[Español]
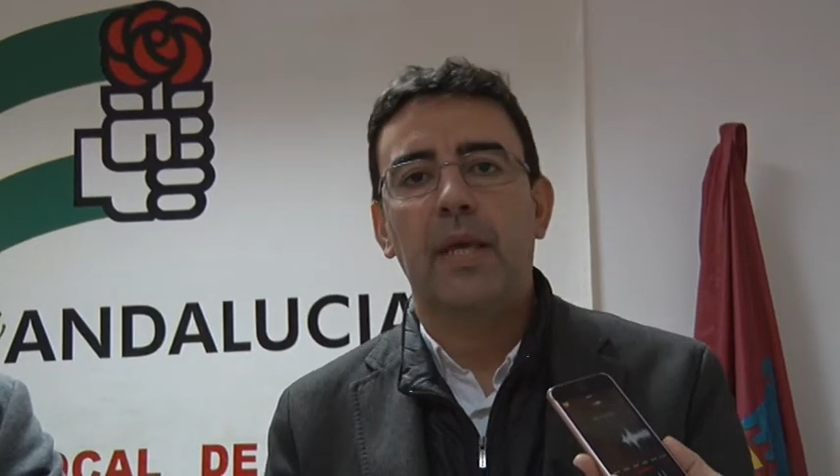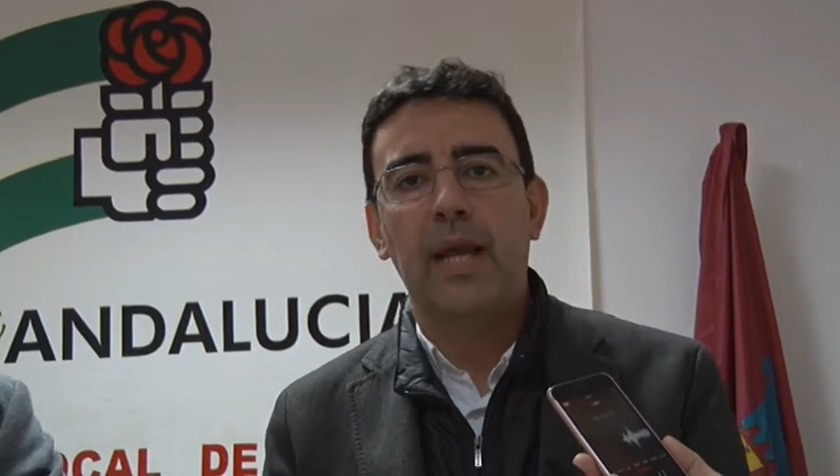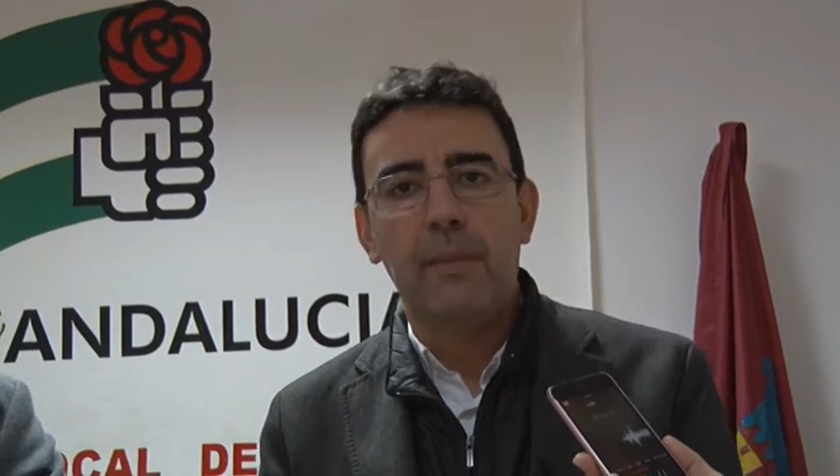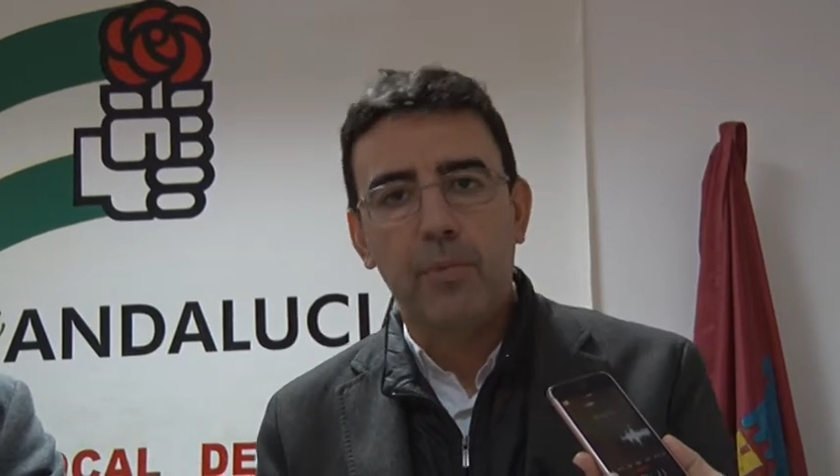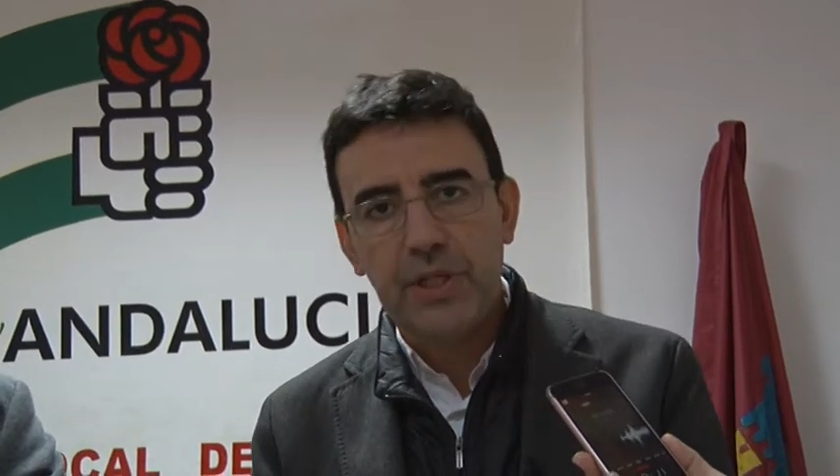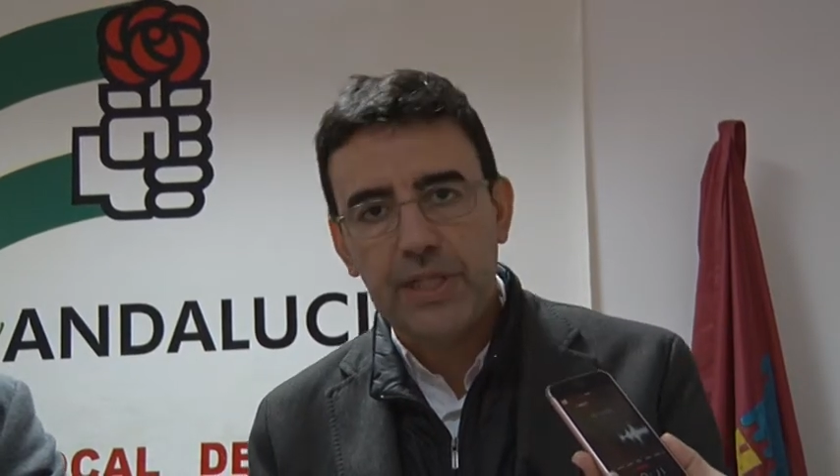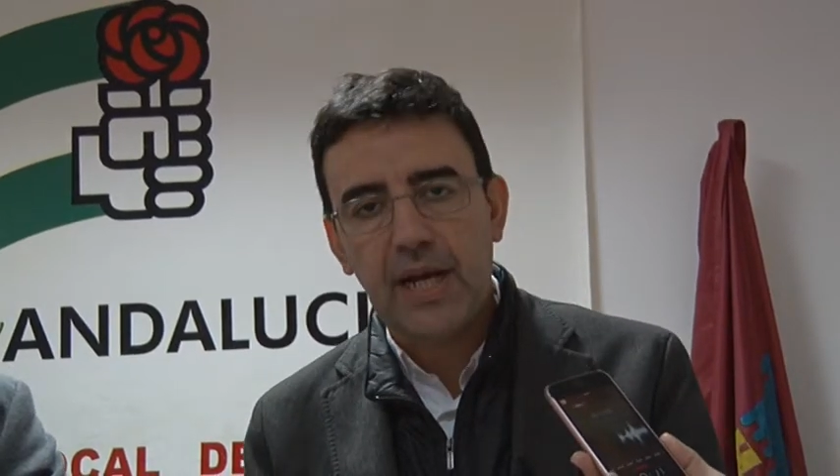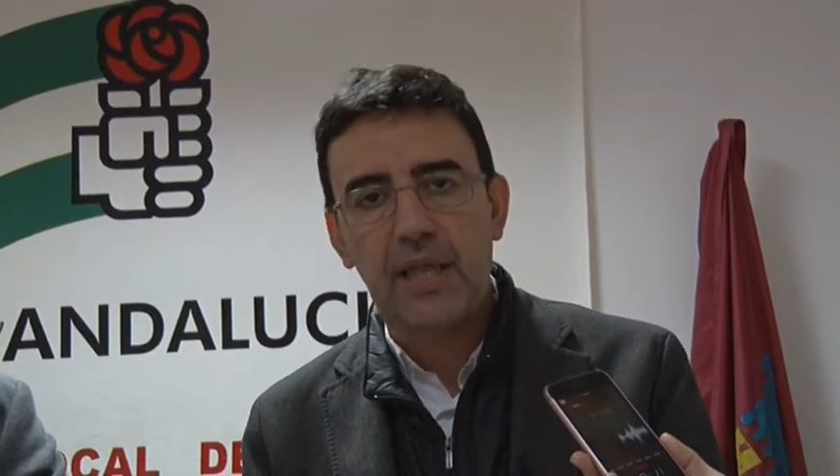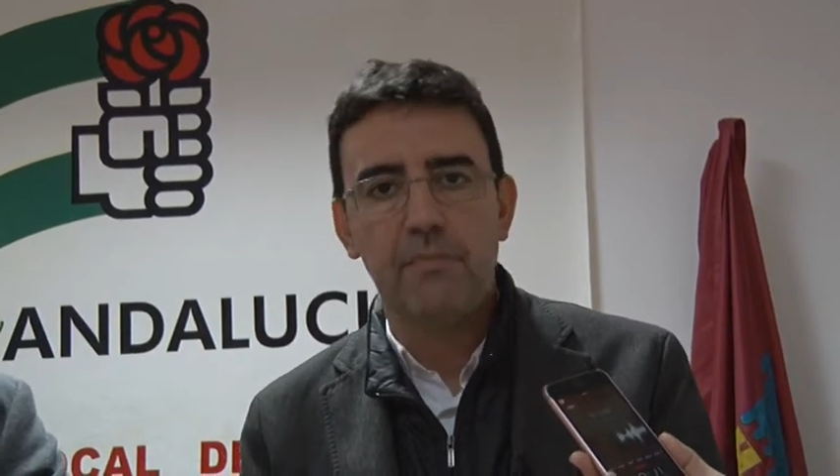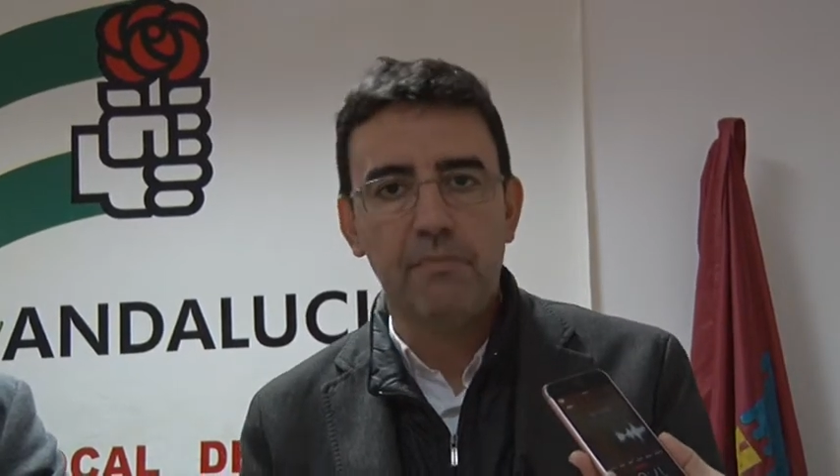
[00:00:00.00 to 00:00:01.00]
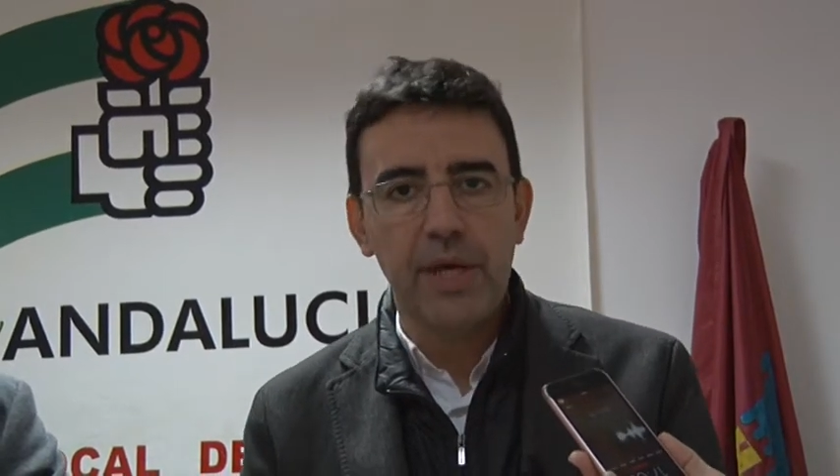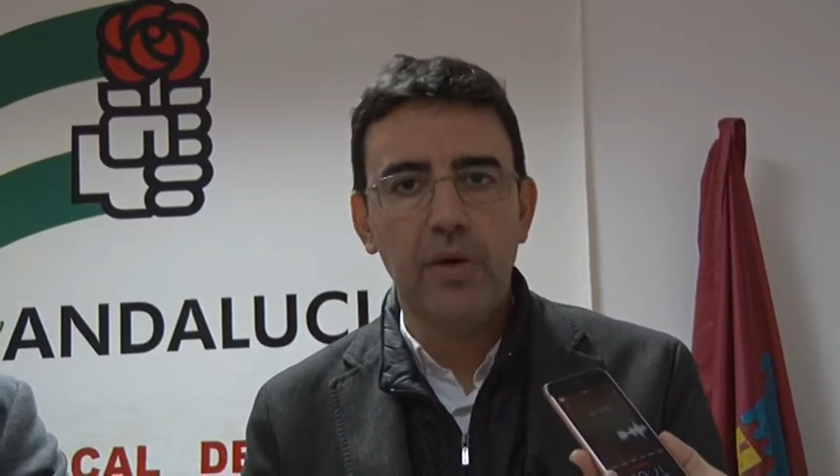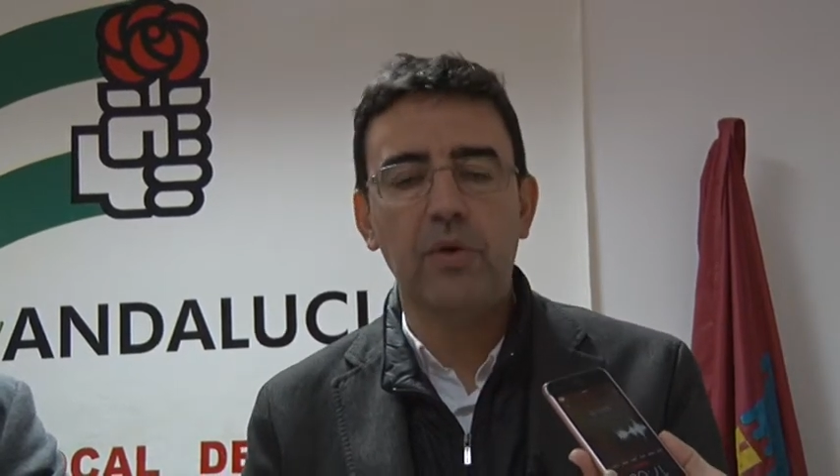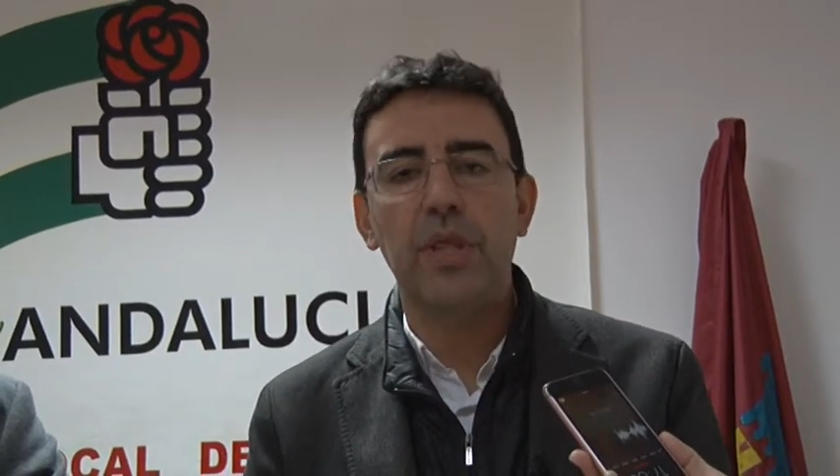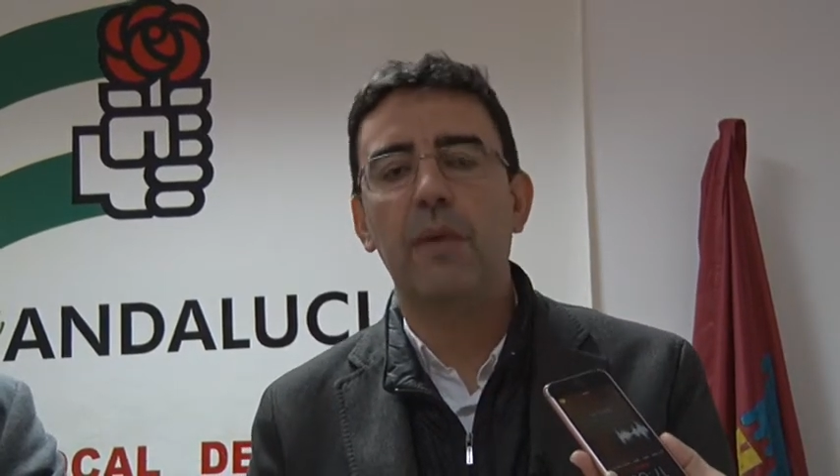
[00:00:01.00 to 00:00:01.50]
que las políticas de
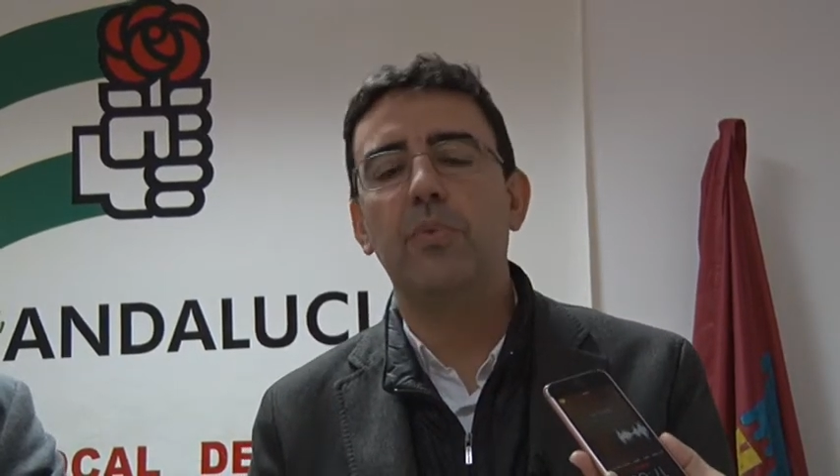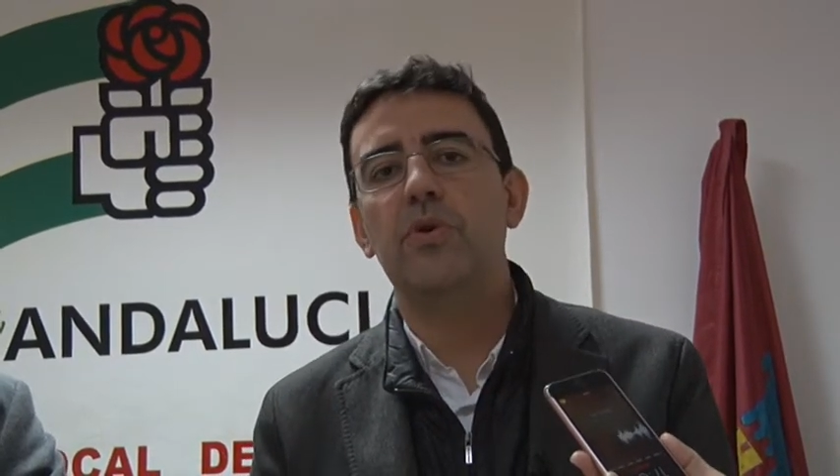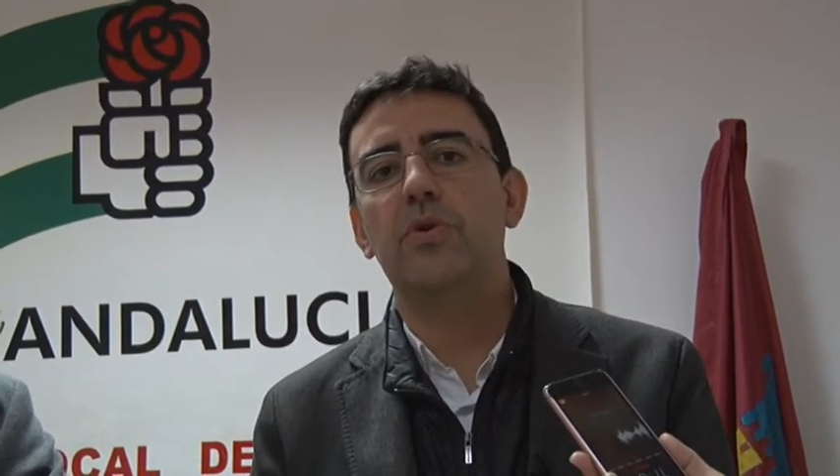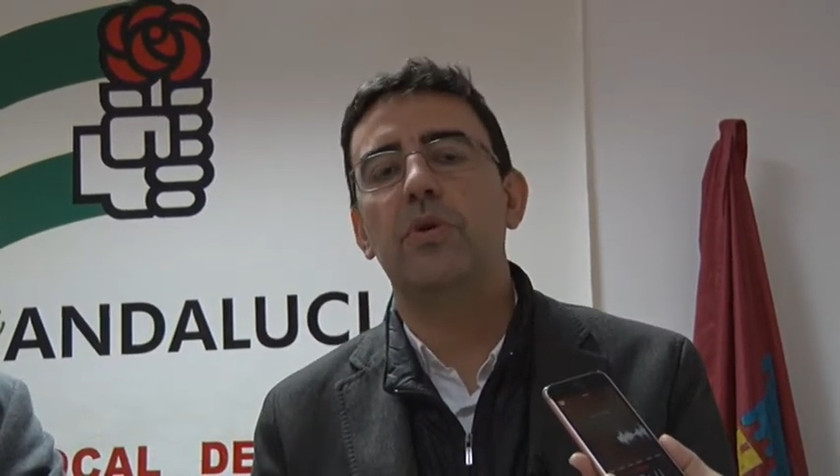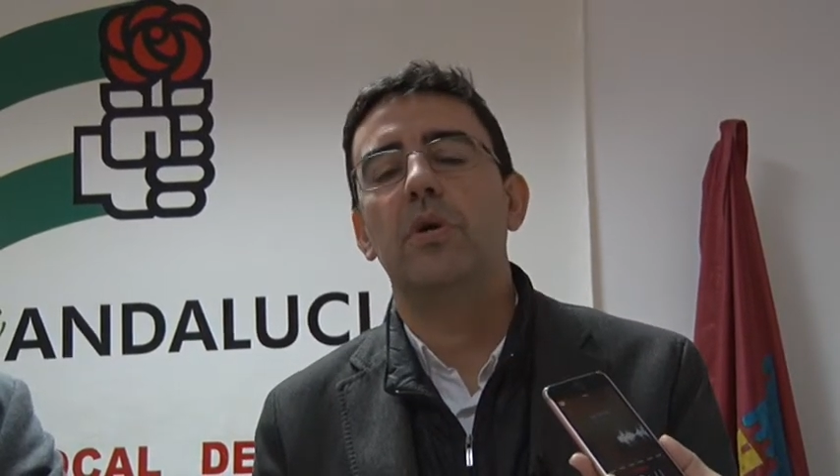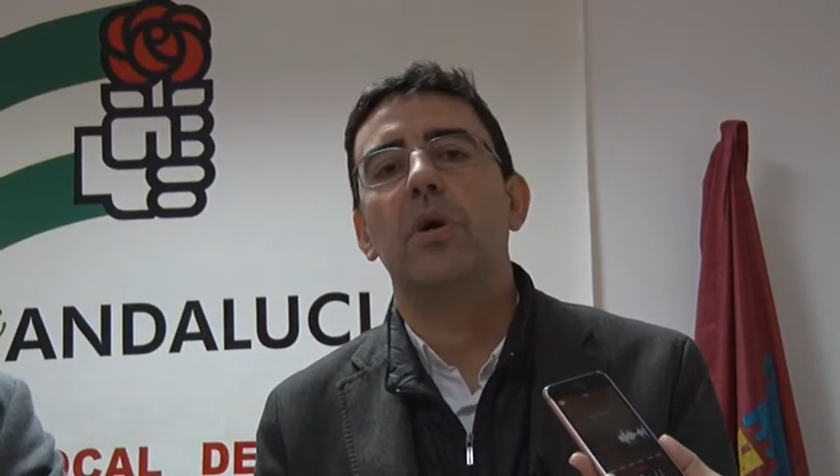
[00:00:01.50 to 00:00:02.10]
empleo y de apoyo